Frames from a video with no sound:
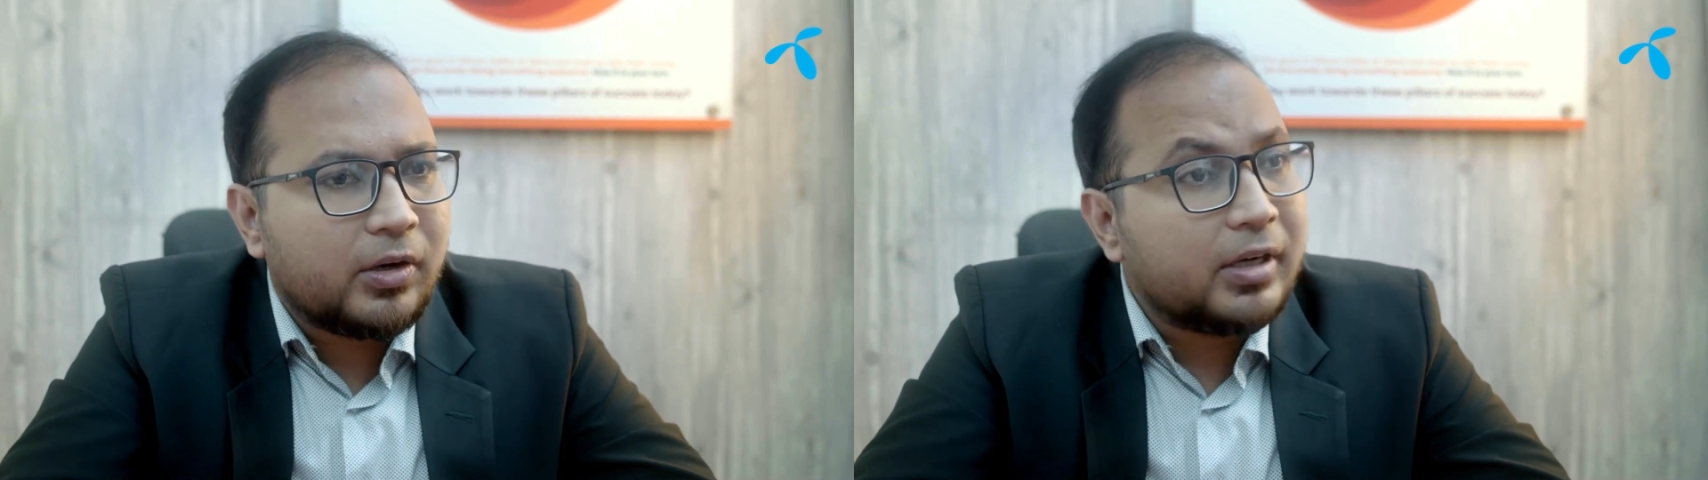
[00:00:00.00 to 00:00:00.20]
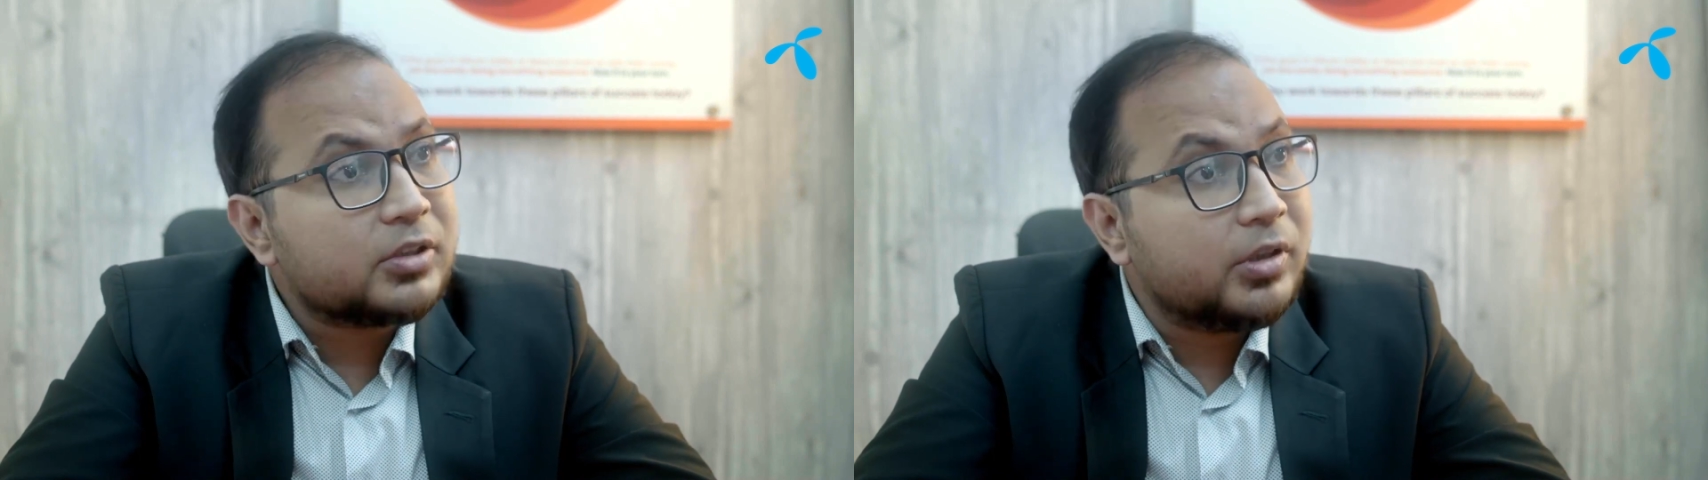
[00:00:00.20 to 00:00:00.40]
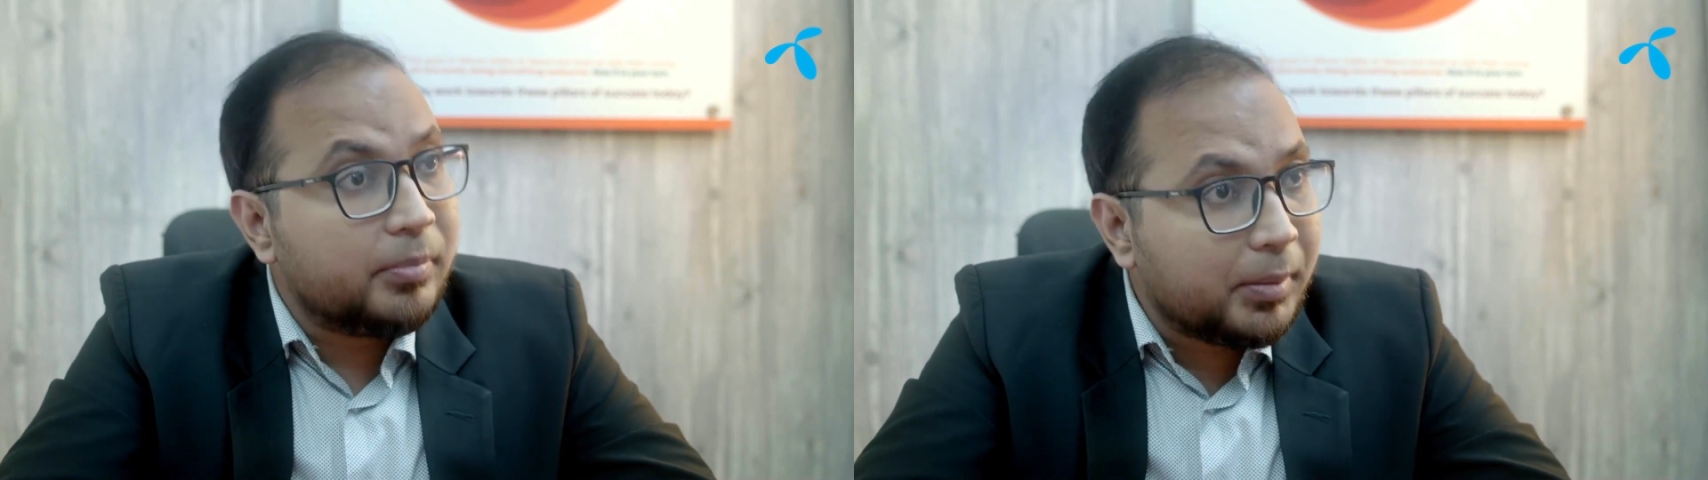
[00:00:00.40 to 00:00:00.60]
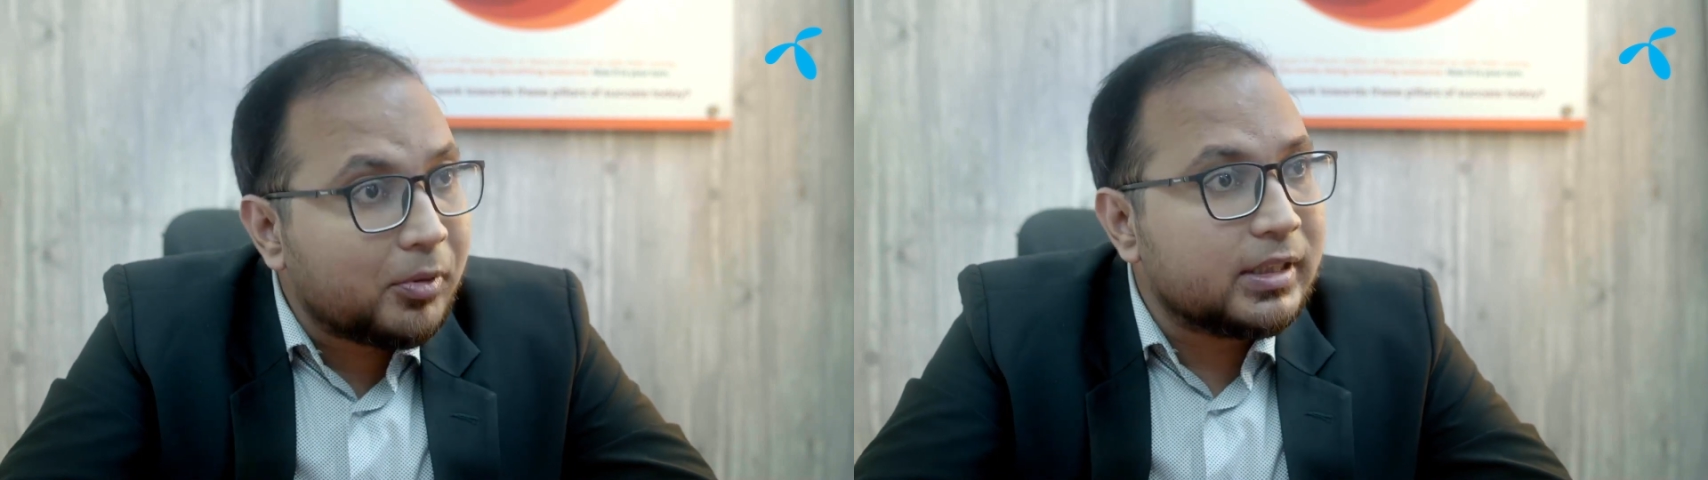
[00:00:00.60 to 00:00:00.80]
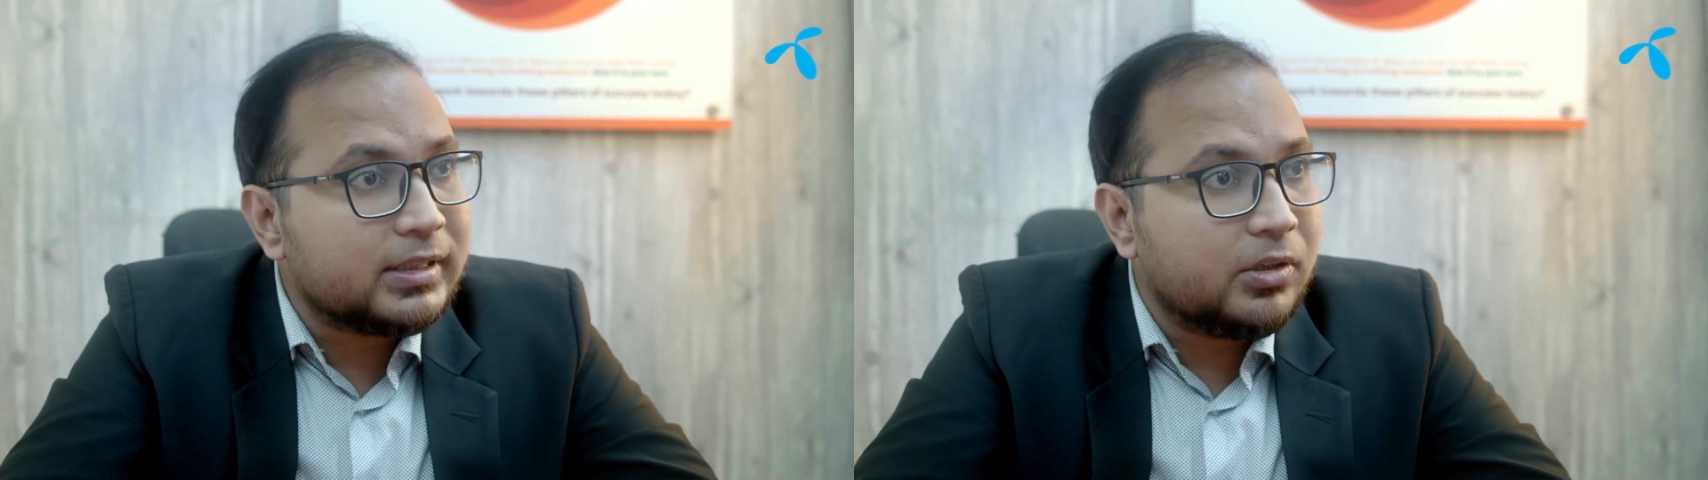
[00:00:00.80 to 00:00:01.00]
অনেক রেস্টুরেন্ট
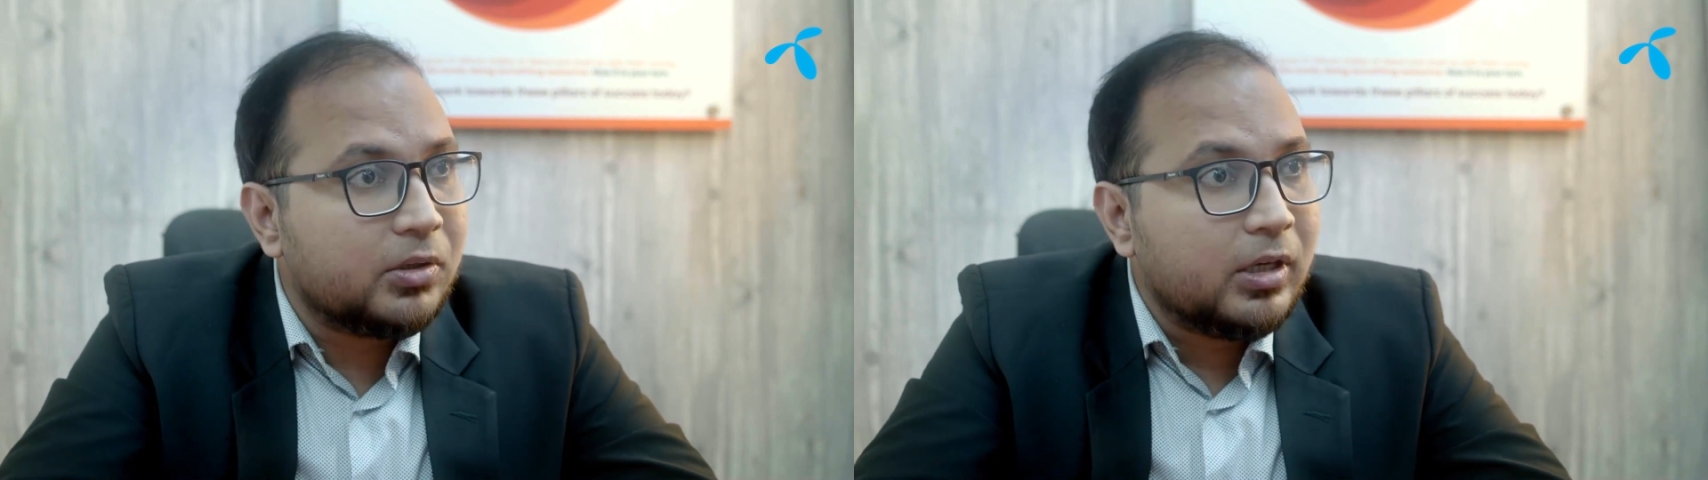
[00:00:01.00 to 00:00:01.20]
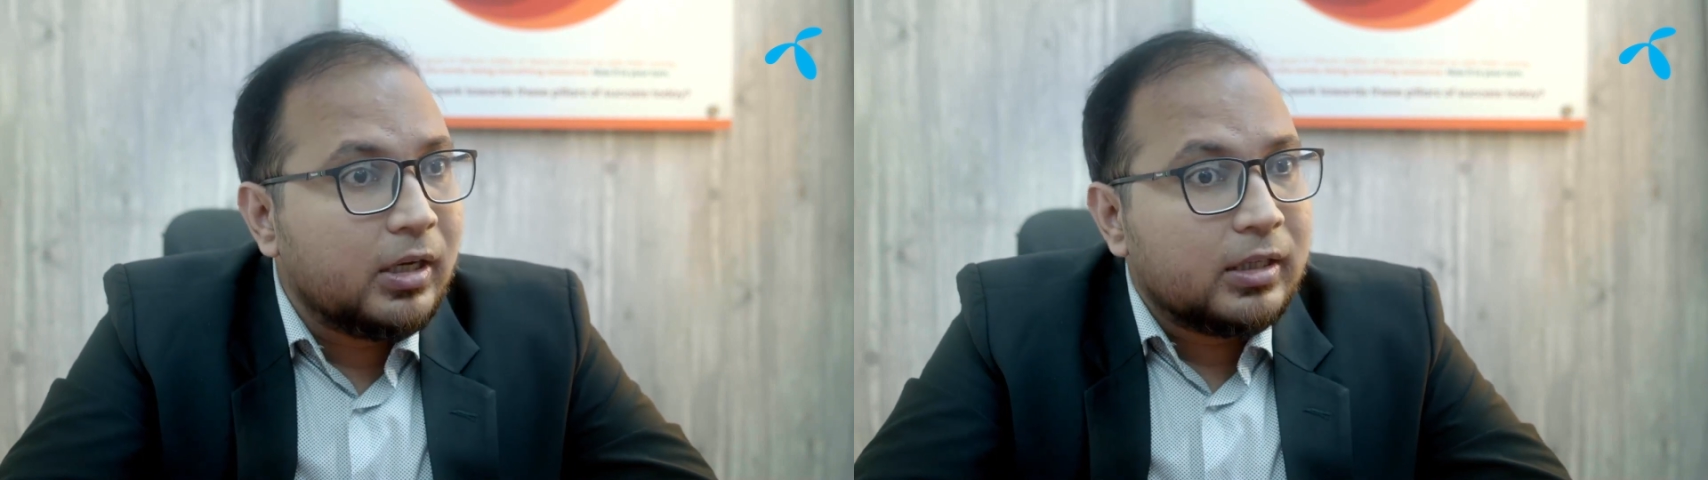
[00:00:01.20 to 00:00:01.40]
বিপদে ছিল